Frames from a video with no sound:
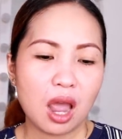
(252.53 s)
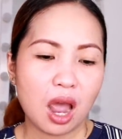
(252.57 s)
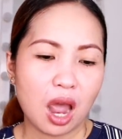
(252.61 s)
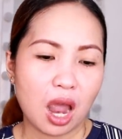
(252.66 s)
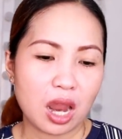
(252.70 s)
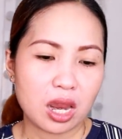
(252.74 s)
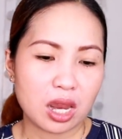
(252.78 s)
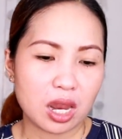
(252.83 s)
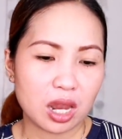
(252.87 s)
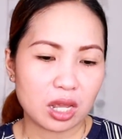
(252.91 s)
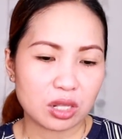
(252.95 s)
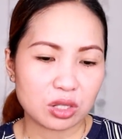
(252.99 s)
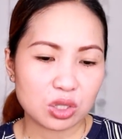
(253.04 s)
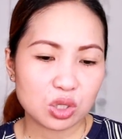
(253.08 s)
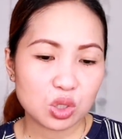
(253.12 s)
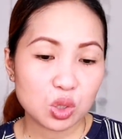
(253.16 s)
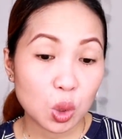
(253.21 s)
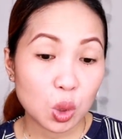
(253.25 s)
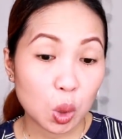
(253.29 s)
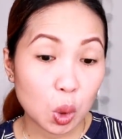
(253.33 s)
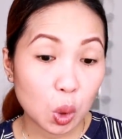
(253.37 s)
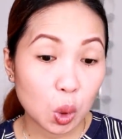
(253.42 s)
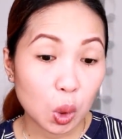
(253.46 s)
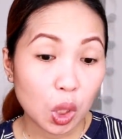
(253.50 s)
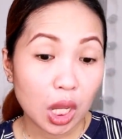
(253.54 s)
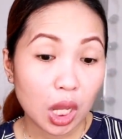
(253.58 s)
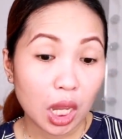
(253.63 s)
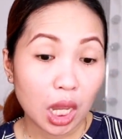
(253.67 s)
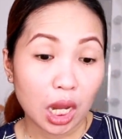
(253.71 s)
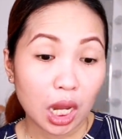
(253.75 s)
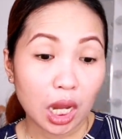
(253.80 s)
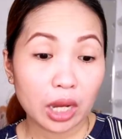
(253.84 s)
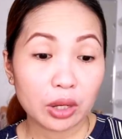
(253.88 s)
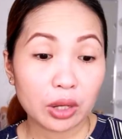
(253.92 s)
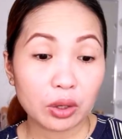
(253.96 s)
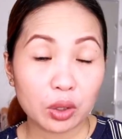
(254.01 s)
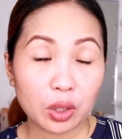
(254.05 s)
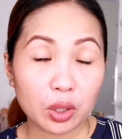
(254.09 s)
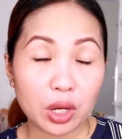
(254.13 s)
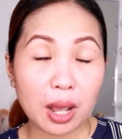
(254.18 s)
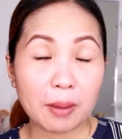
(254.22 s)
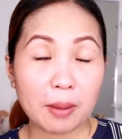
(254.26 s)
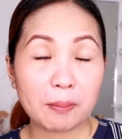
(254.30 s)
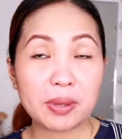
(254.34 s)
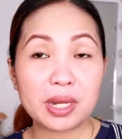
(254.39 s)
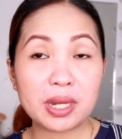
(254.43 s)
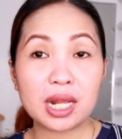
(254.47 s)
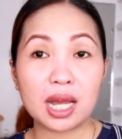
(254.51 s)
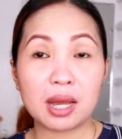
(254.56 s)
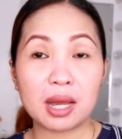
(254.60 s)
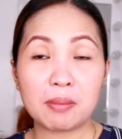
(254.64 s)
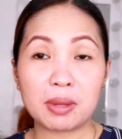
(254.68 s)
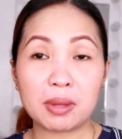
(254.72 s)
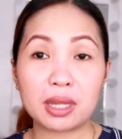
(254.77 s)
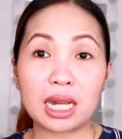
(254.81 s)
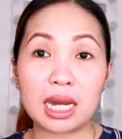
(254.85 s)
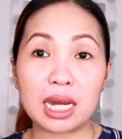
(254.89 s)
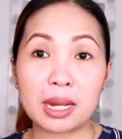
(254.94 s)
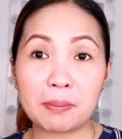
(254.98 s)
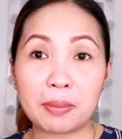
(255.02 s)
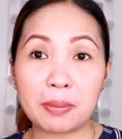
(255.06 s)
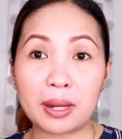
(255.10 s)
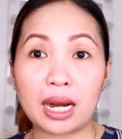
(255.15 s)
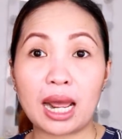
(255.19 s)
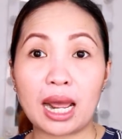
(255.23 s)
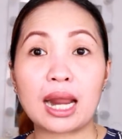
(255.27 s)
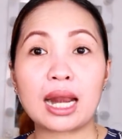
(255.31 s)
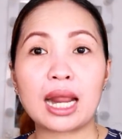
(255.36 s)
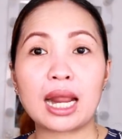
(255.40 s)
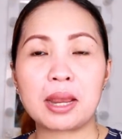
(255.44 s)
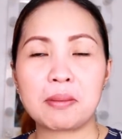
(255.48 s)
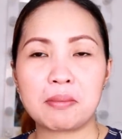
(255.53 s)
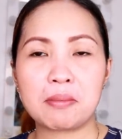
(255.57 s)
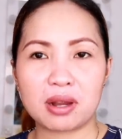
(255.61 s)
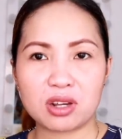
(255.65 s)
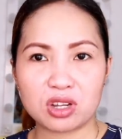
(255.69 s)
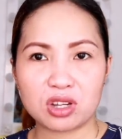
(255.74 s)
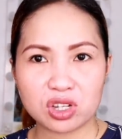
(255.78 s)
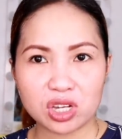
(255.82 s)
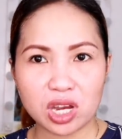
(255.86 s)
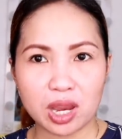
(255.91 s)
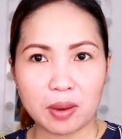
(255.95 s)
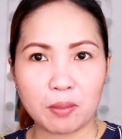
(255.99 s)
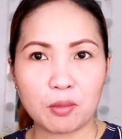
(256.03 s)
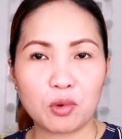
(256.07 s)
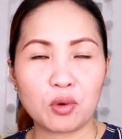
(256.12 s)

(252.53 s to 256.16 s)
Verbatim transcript: Ayan. So, ngayon, ang pinakamadaling paraan ay mag-shave.